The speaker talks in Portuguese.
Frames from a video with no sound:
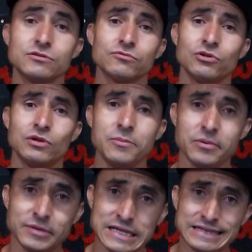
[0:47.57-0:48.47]
não deu nem
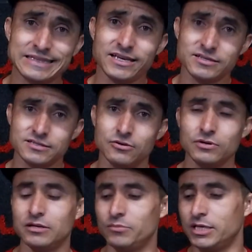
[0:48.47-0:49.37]
para me dar a atenção
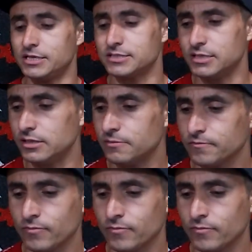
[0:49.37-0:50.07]
que ele merecia.